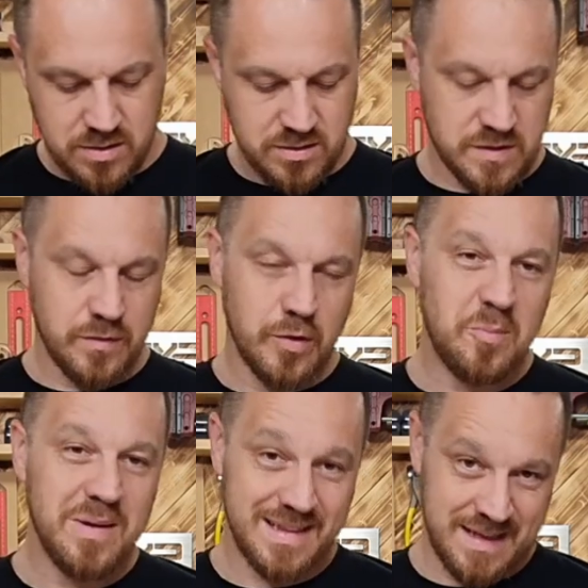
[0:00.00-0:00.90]
Z dwóch
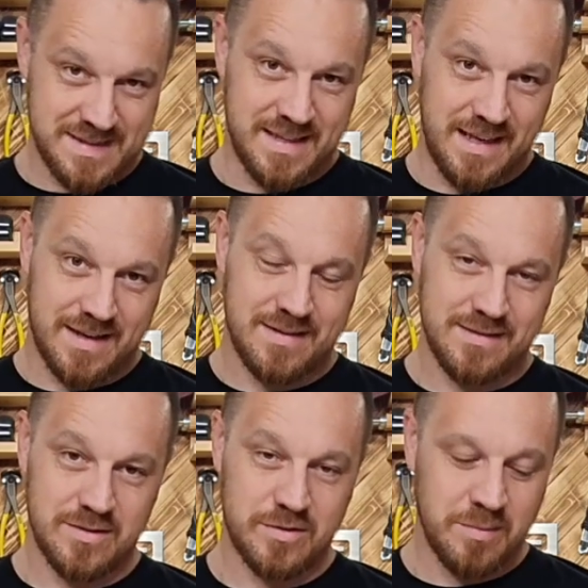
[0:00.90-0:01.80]
piętnastek.
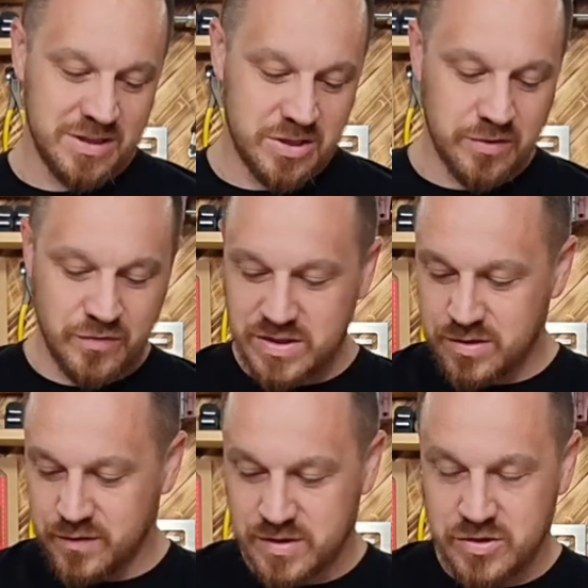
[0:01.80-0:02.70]
No to macie to
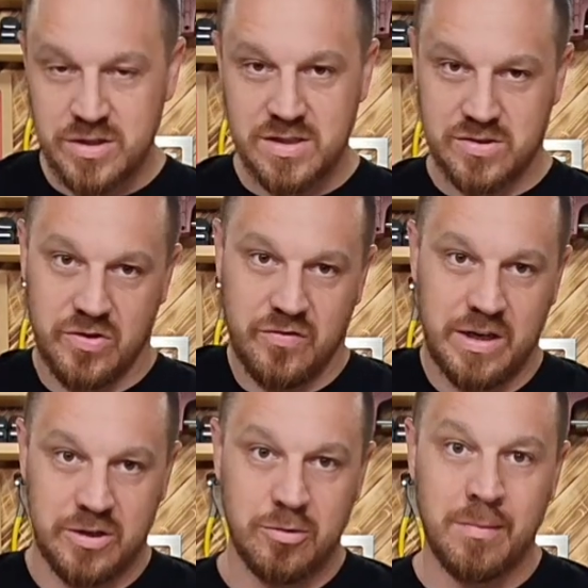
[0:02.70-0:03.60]
wszystko w skrzynce
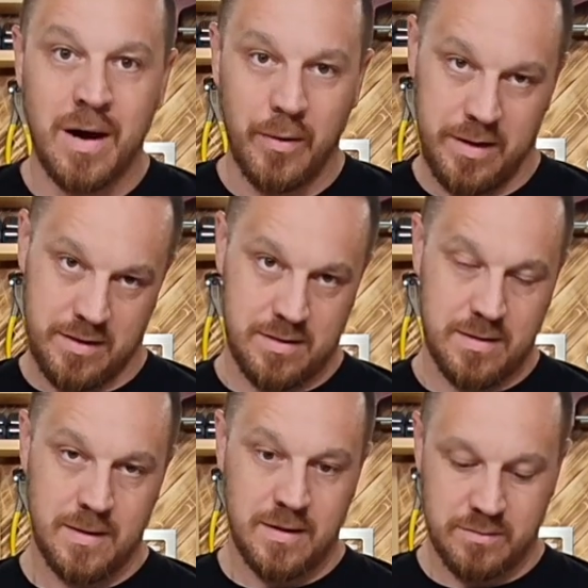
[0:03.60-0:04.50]
schowanej, to małej.
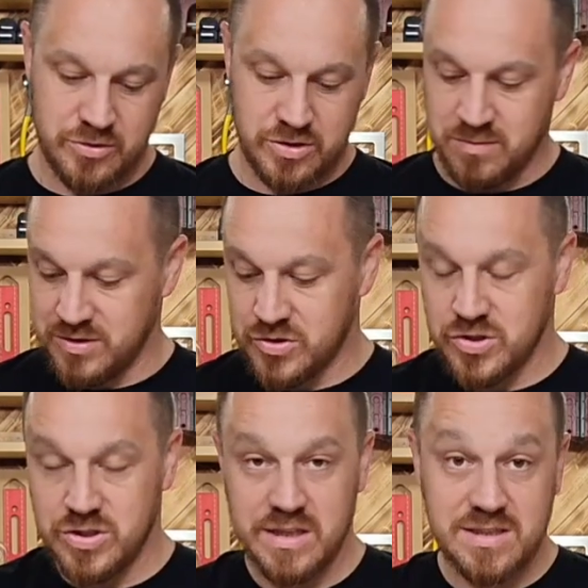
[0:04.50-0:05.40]
Możecie mieć
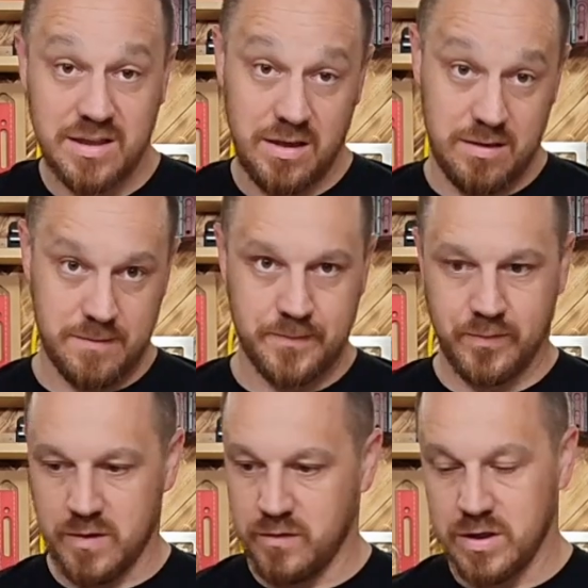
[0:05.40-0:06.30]
trzydziestki,
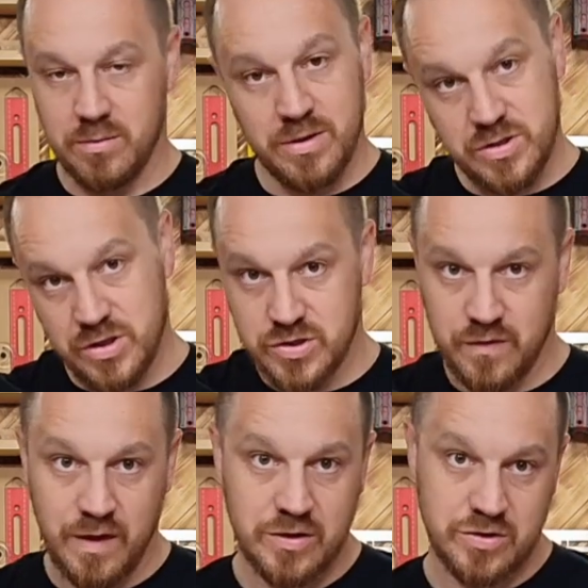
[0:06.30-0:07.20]
wtedy będzie jeszcze
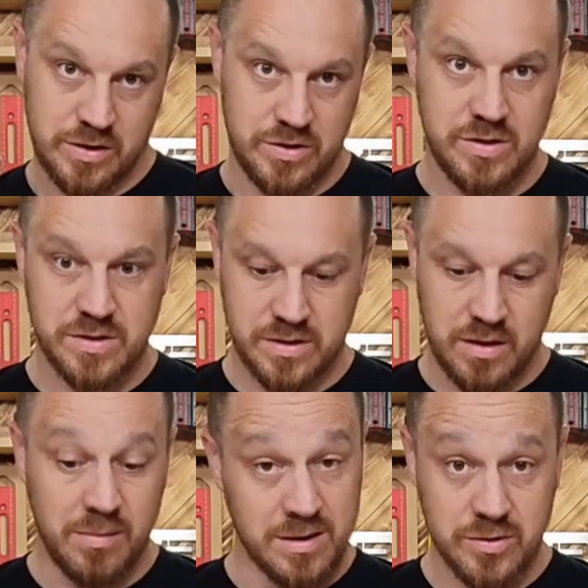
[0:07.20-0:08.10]
większy ten ścisk,
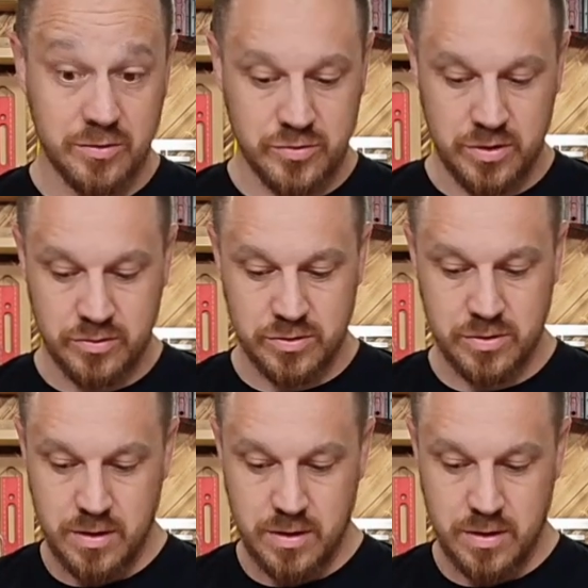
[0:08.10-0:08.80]
nie? Bardzo duży już.